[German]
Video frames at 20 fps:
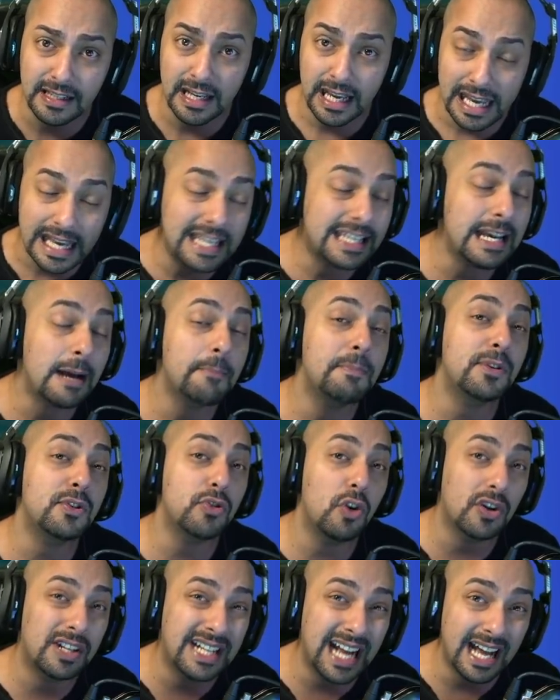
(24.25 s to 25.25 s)
Ich habe mich
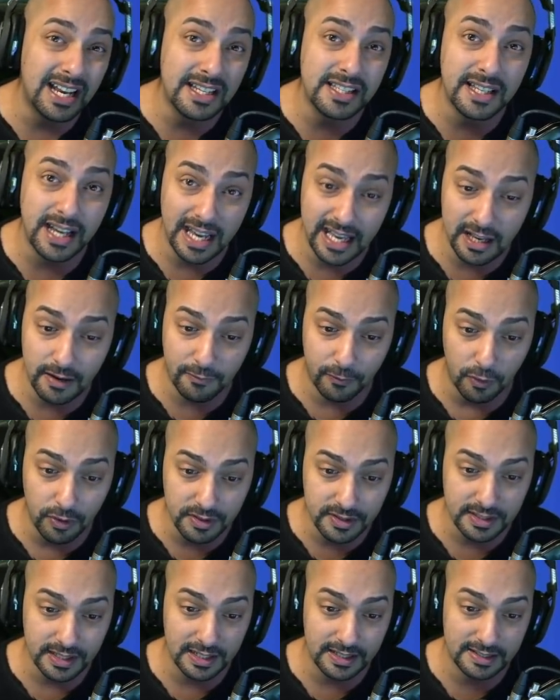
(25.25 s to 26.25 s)
noch gar nicht
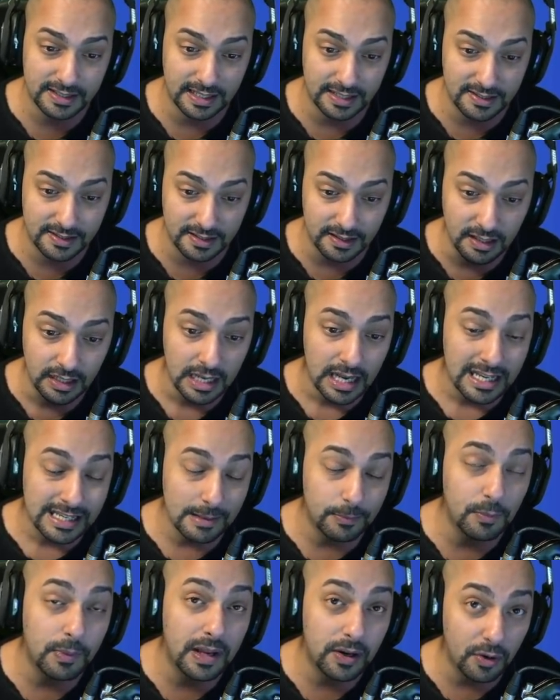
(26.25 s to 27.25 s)
reingefuchst in das Ganze. Ich habe
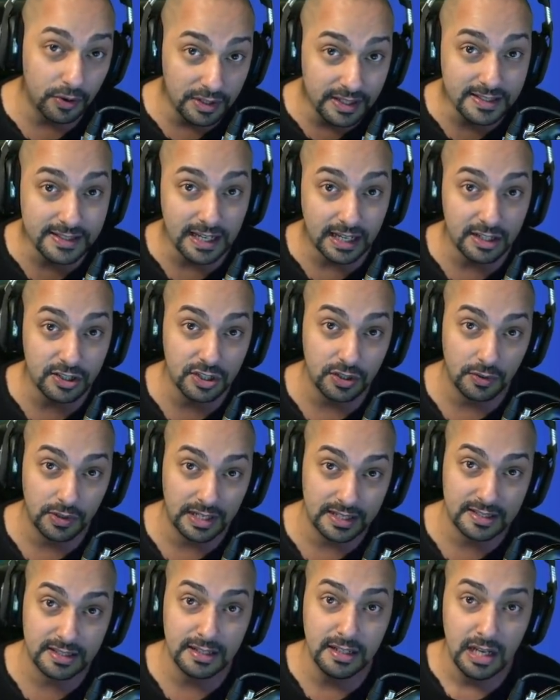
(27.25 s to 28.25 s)
mir noch nichts anschauen
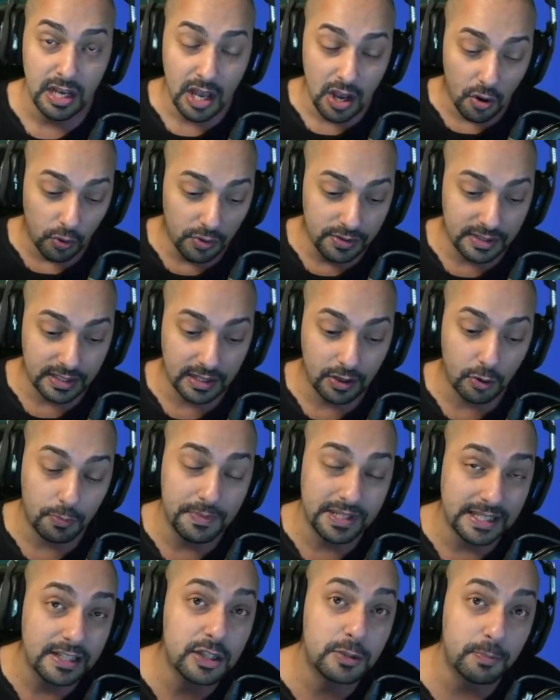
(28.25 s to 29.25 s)
lassen und äh, auch mich
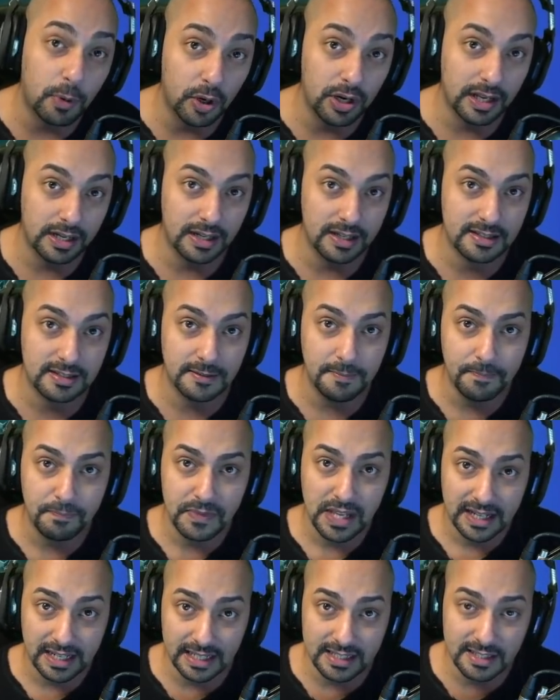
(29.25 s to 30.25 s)
nicht spoilern lassen.
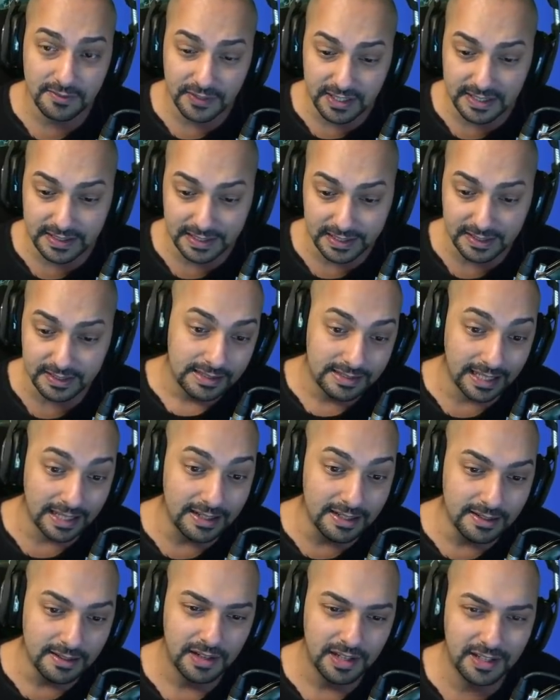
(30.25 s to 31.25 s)
Ganz wichtig,
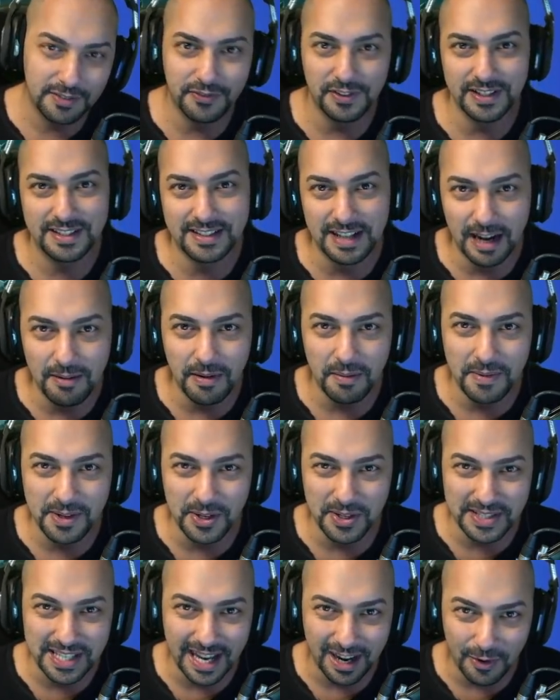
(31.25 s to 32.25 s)
denn ich will es selber mit
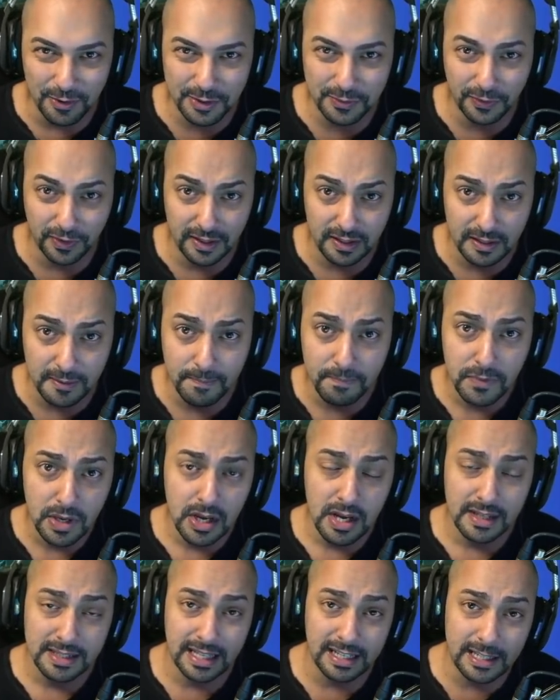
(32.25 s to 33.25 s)
euch herausfinden.
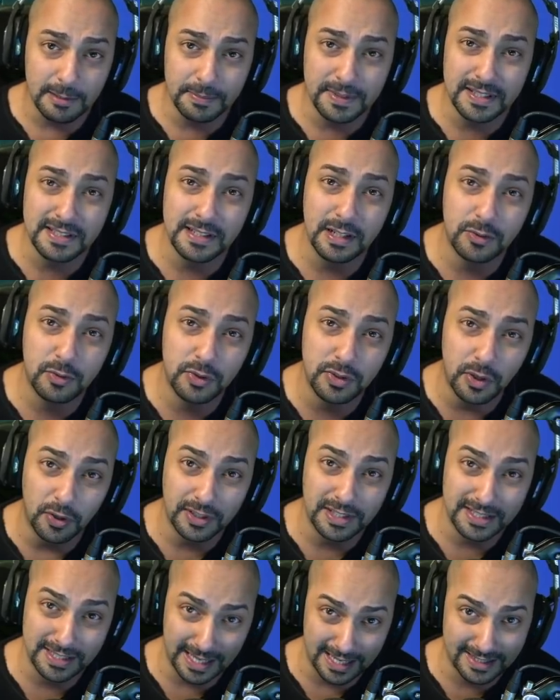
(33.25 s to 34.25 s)
Dann gibt es natürlich auch
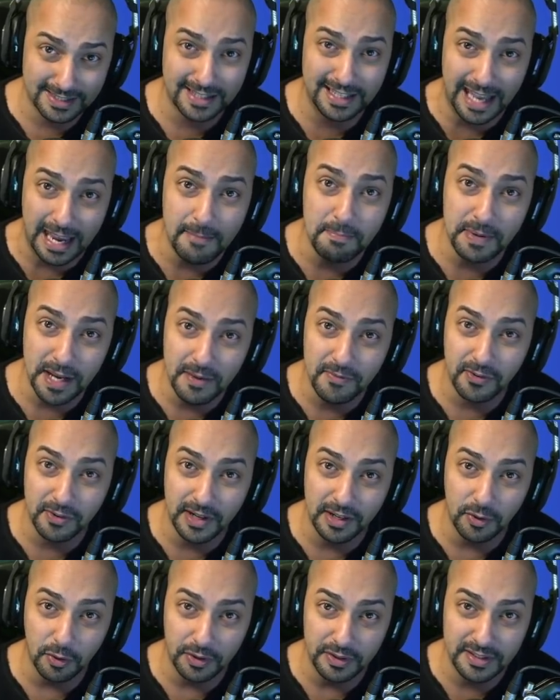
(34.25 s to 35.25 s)
das erste Gameplay von der
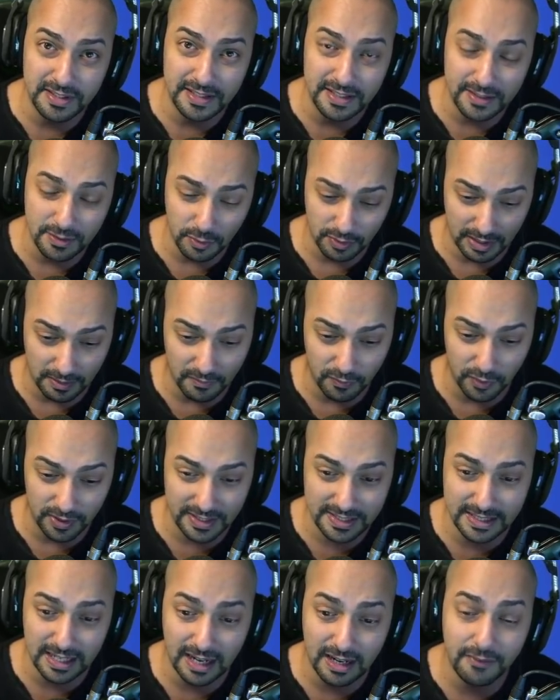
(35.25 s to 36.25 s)
neuen Season und dann würde ich
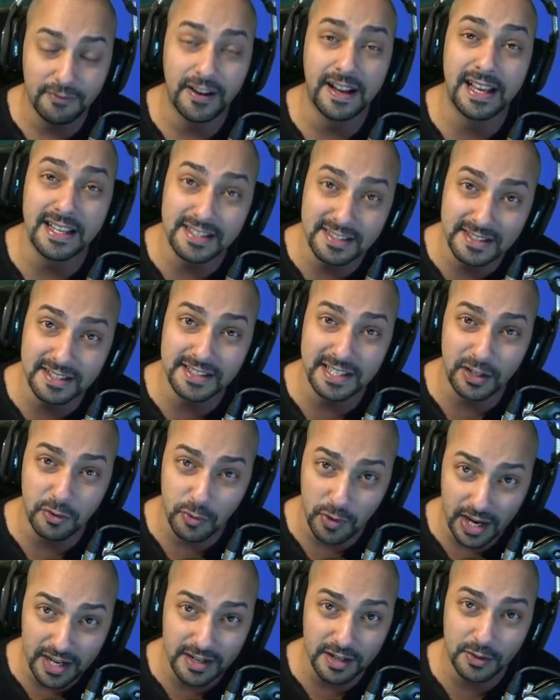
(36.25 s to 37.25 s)
sagen, vergesst nicht den
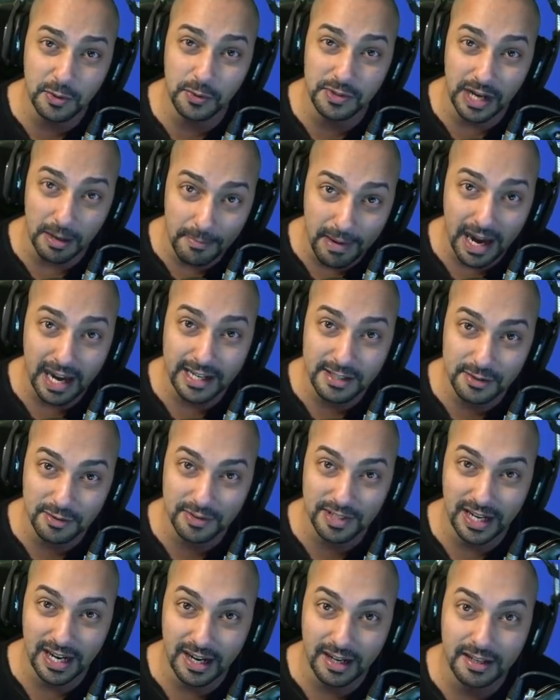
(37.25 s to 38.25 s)
Creator-Code AMA
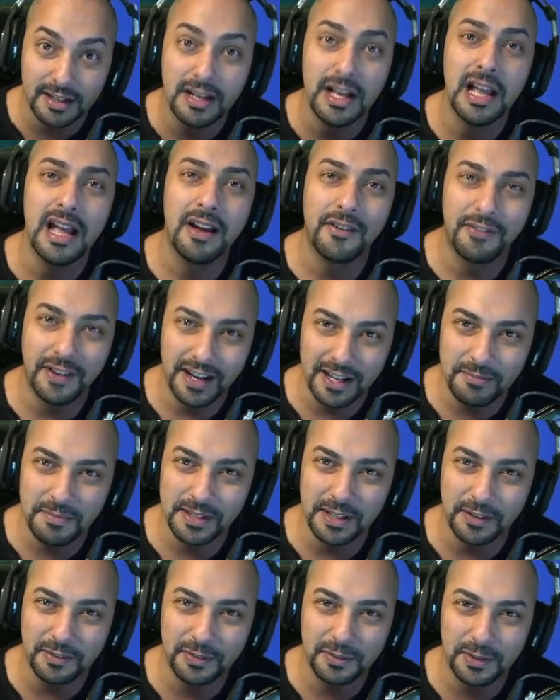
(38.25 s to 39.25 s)
einzutragen. Verlinke mich
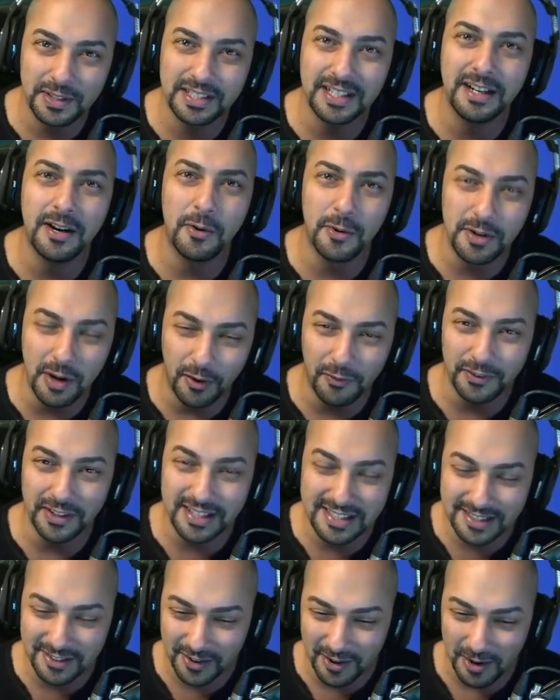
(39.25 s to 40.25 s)
auf Twitter und auf
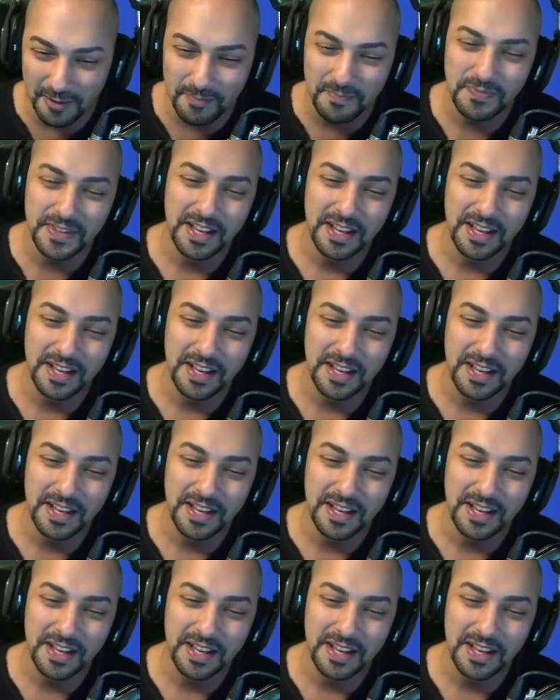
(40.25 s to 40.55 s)
Instagram.